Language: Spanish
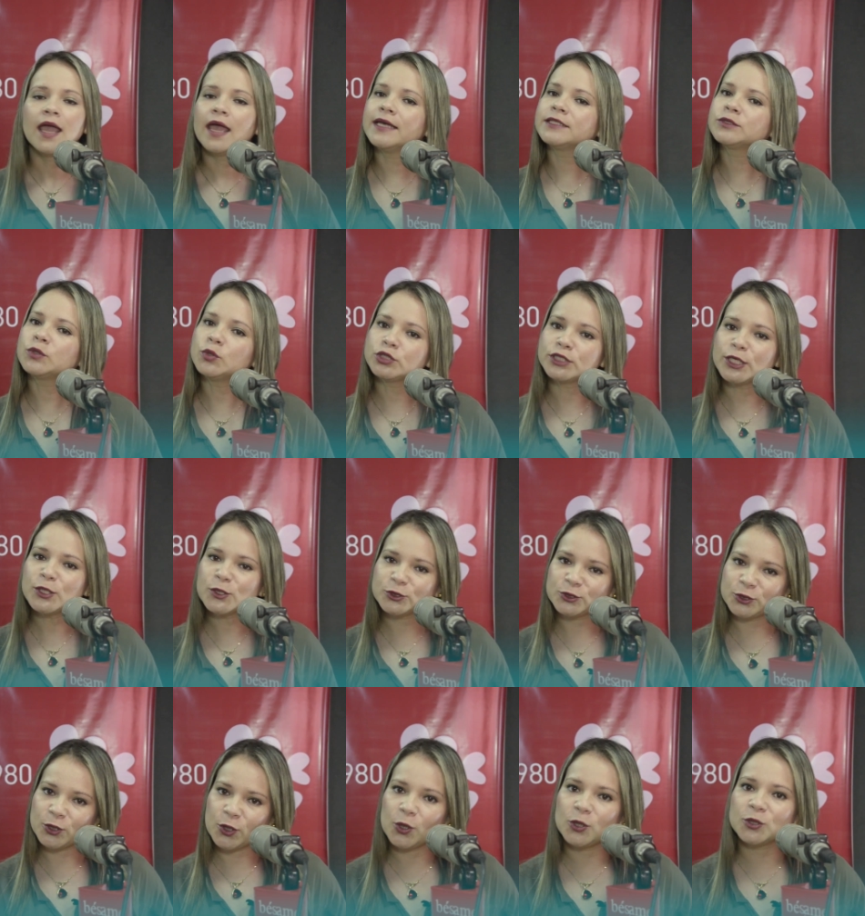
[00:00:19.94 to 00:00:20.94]
Escúchanos
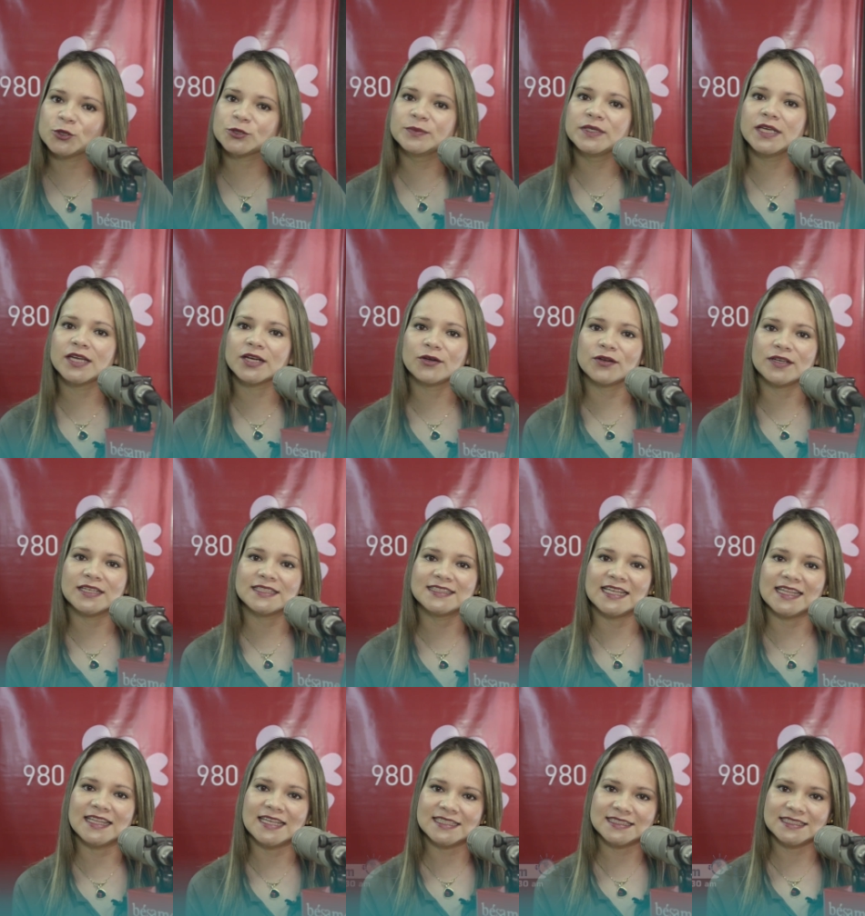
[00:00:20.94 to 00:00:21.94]
todos los miércoles
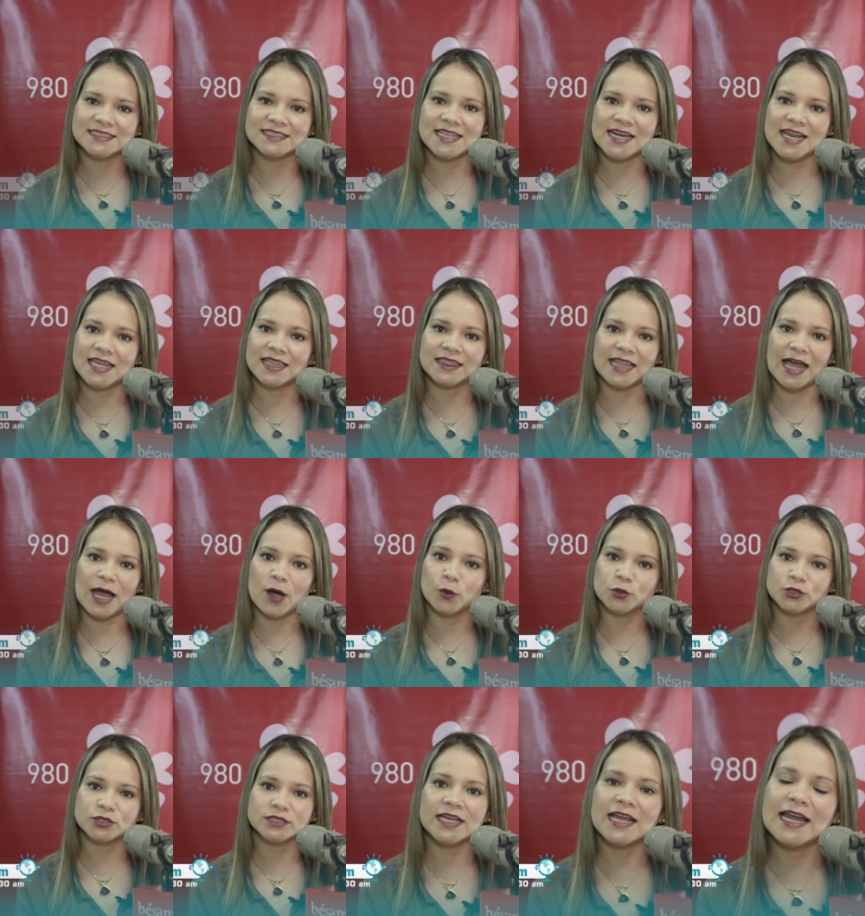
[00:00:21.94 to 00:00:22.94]
de 10 y 30 a
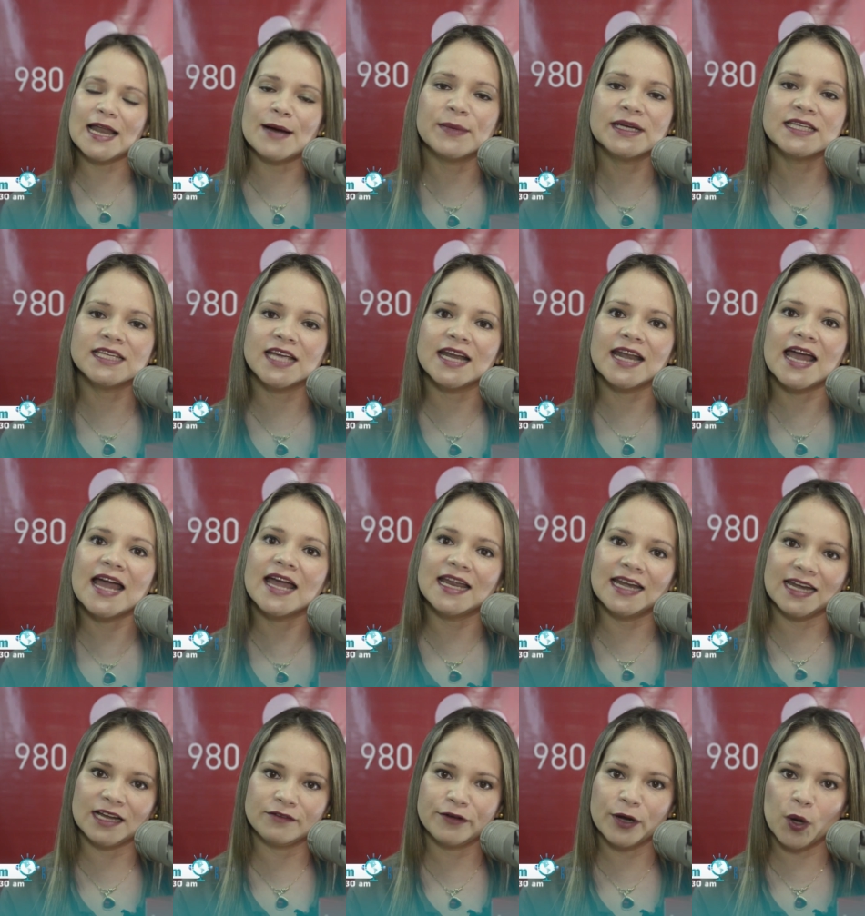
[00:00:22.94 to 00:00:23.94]
11 de la mañana en
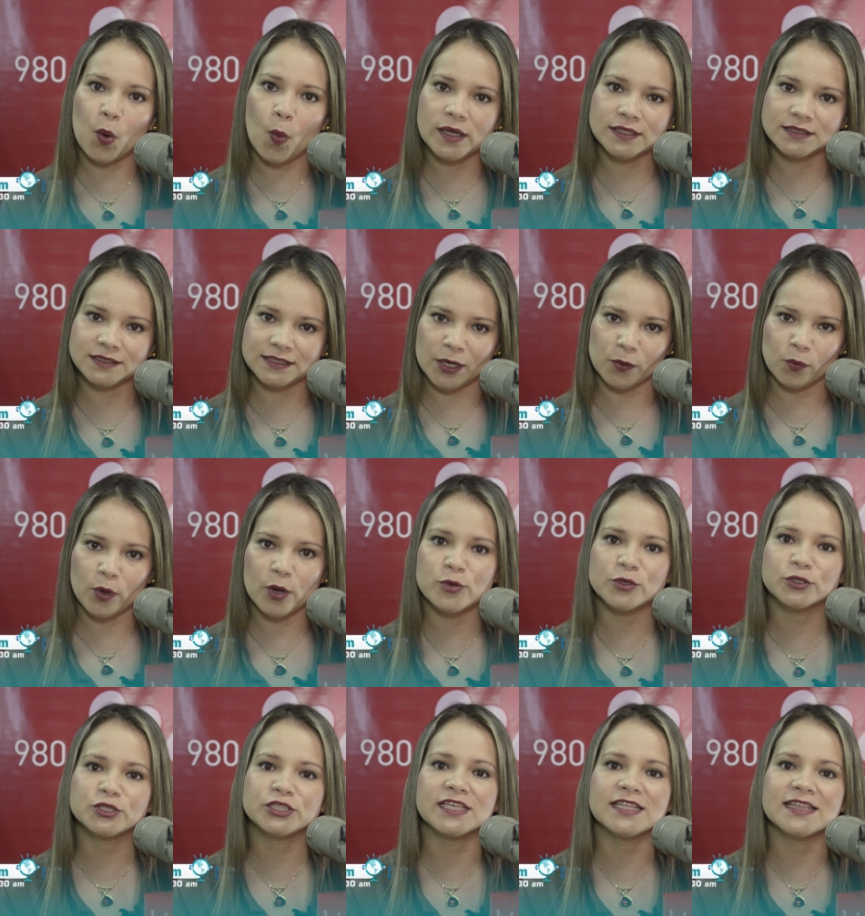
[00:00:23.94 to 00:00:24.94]
la frecuencia
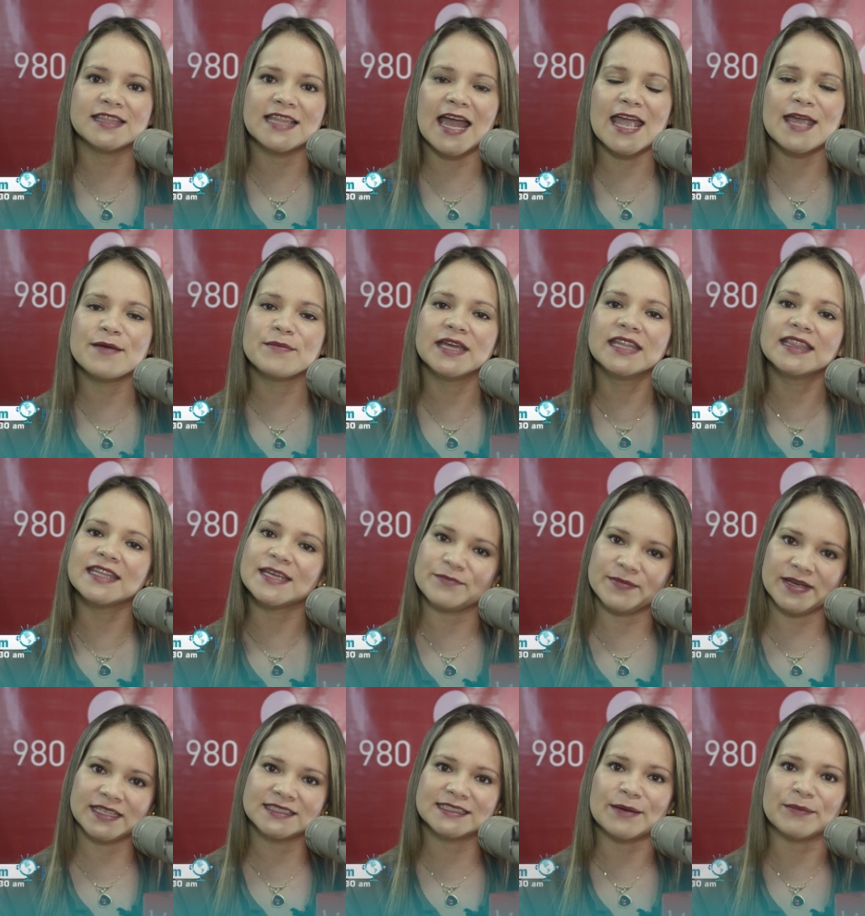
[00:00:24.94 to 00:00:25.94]
980M de
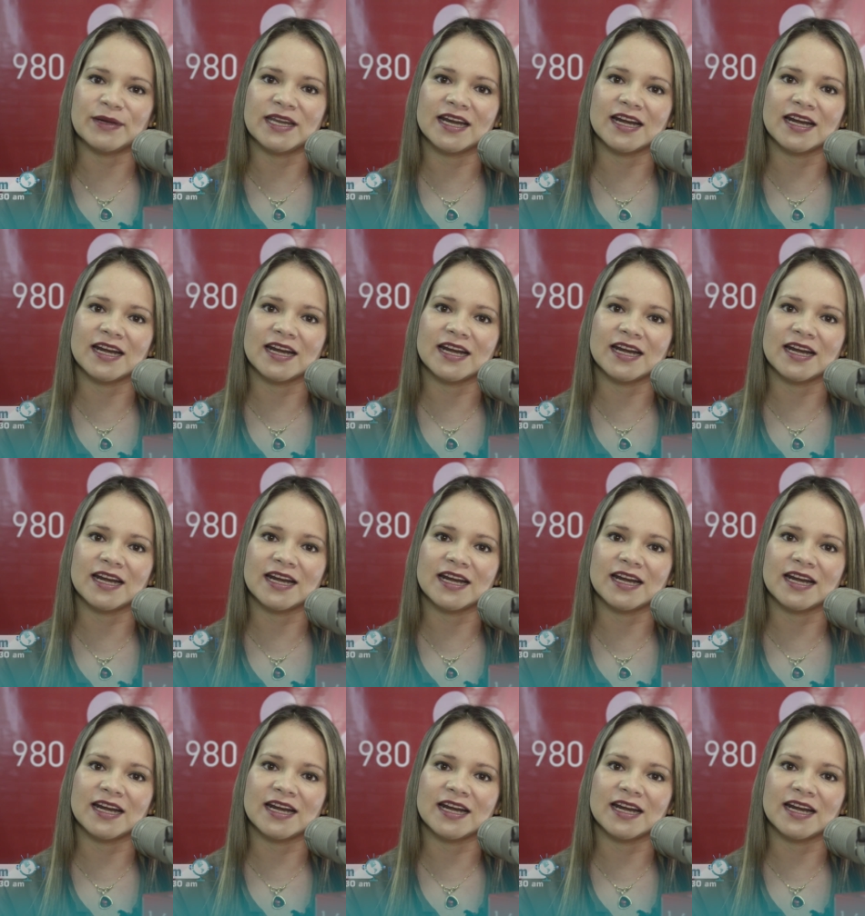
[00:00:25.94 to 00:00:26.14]
Bésame